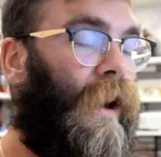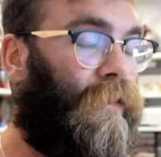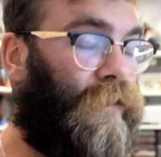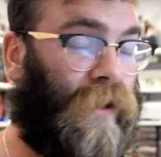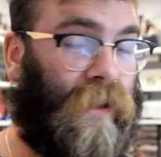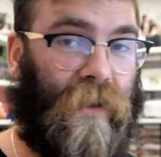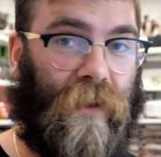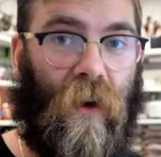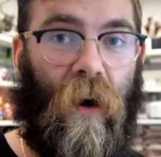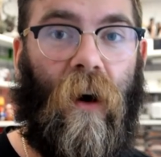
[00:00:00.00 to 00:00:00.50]

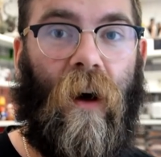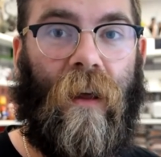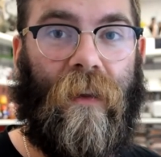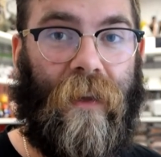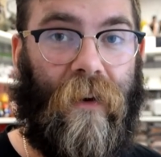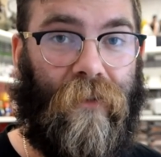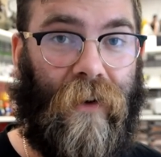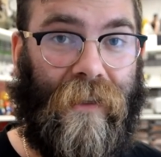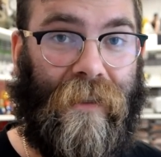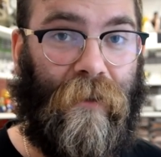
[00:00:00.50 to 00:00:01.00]
wszystko
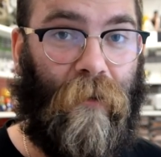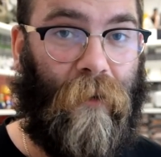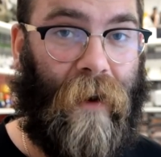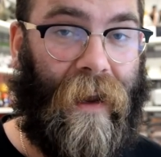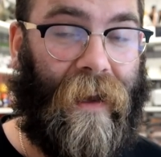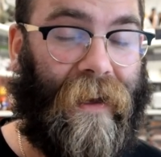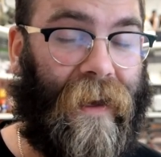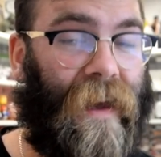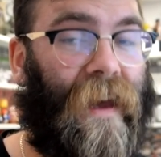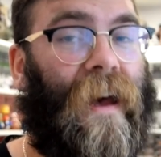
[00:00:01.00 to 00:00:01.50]
na własną
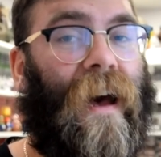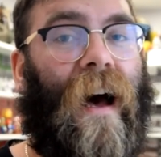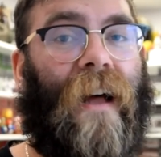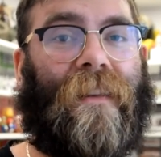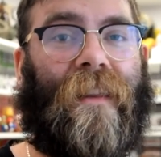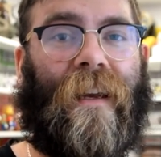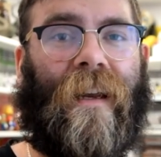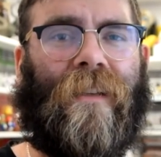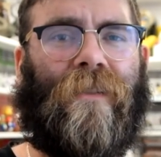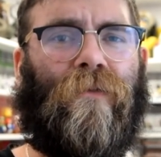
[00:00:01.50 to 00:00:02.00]
rękę. A
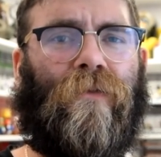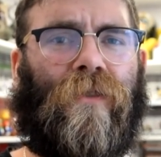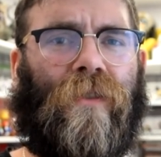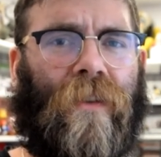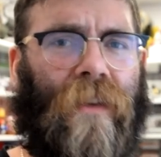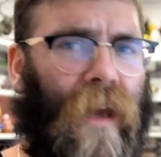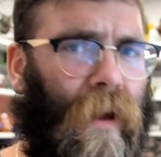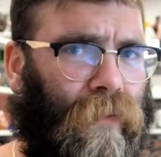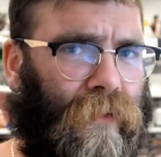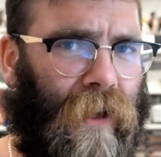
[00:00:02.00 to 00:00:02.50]
teraz już
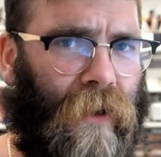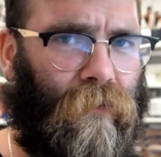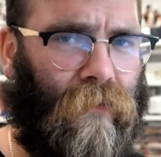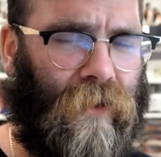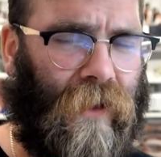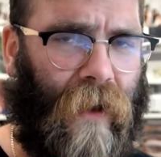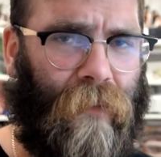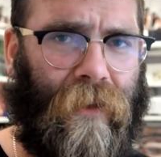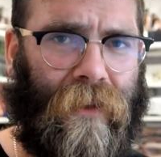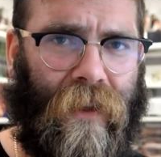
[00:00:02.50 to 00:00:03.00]
nie
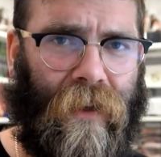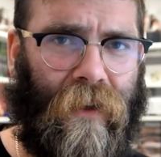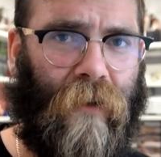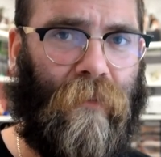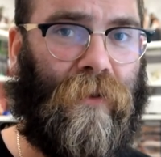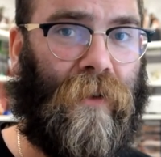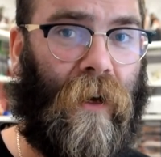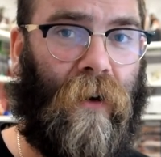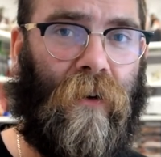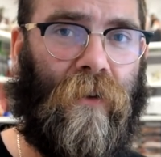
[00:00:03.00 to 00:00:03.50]
przedłużamy, tylko
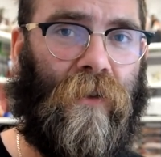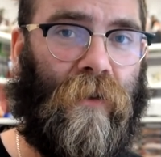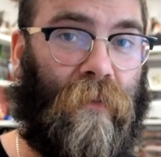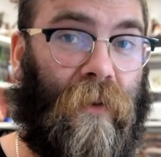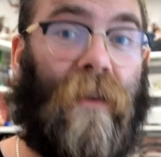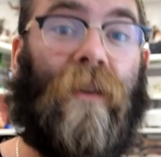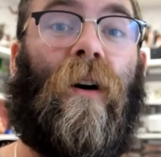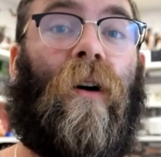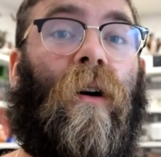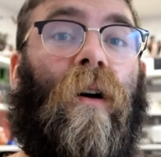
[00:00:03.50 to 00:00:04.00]

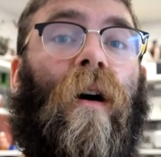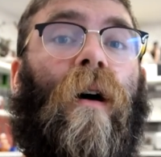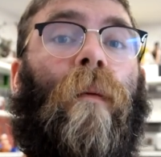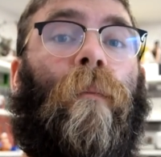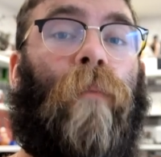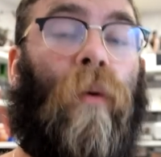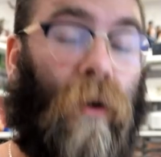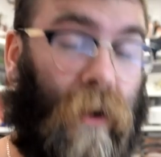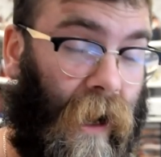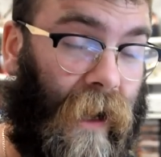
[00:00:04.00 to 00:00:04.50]
przechodzimy do
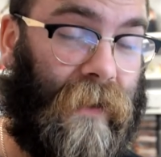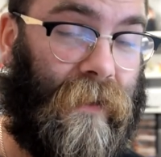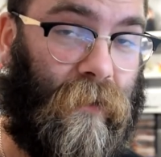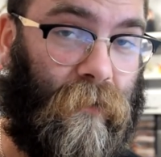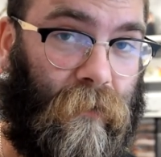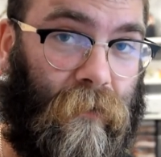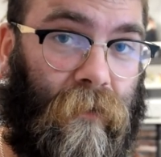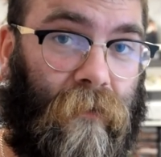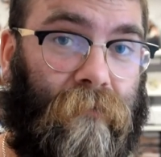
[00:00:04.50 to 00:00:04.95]
pokazu.